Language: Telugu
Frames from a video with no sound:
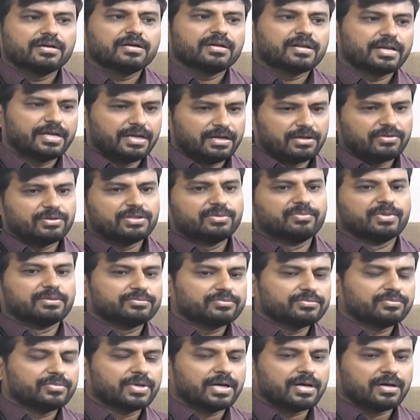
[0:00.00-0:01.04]
రెండవది మనం
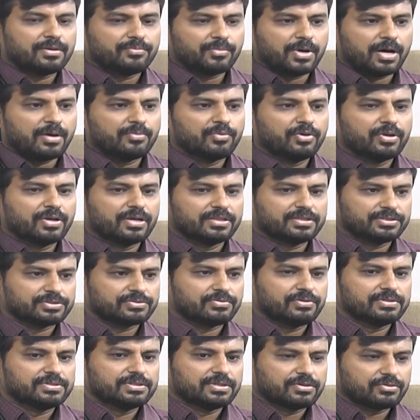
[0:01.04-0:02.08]
మా మామూలుగా
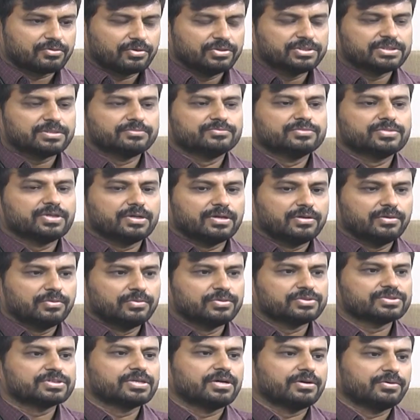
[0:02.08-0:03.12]
తీసుకొని కొంచెం
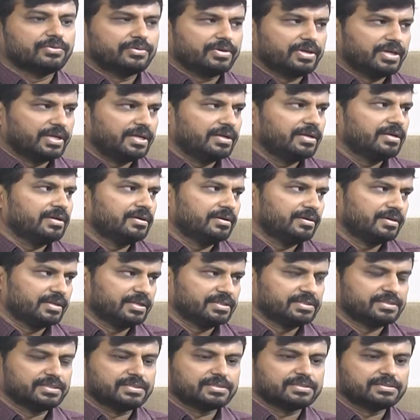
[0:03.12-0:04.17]
లూజ్గా ఉండే
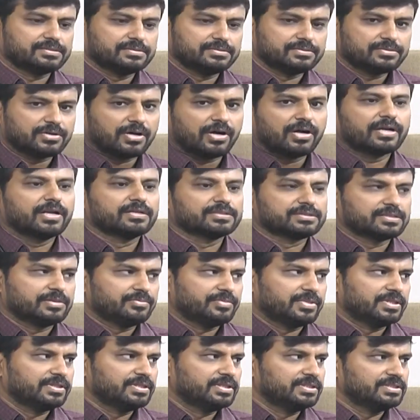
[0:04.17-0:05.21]
డ్రెస్సెస్ కాటన్కి
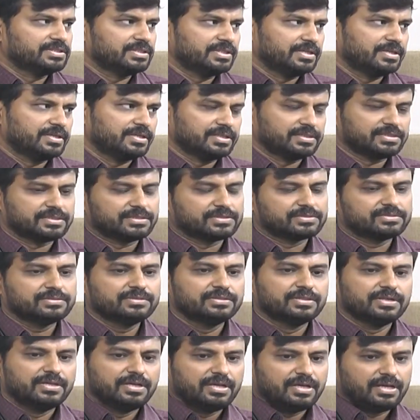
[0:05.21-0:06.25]
సంబంధించిన డ్రెస్సెస్
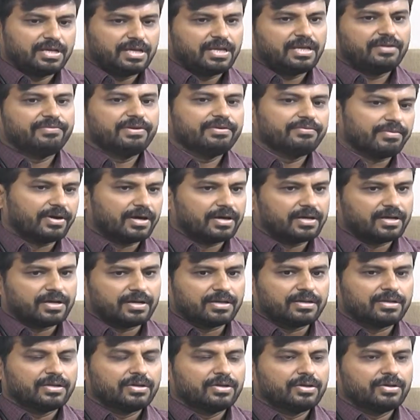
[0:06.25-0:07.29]
ఇవి
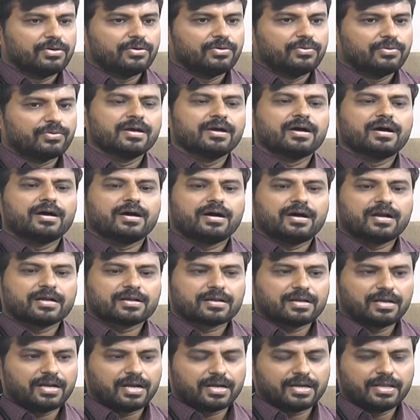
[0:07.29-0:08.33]
వాడాలి
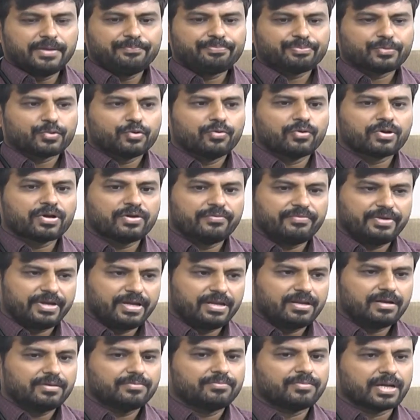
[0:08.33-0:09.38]
అట్లానే
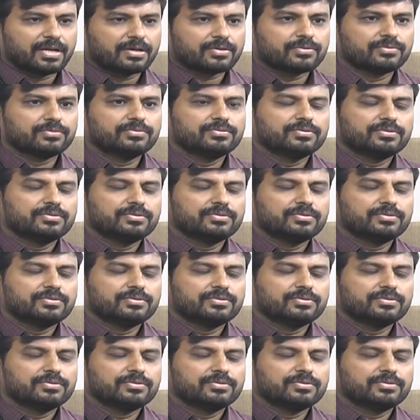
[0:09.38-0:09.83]
ఒకవేళ మనకు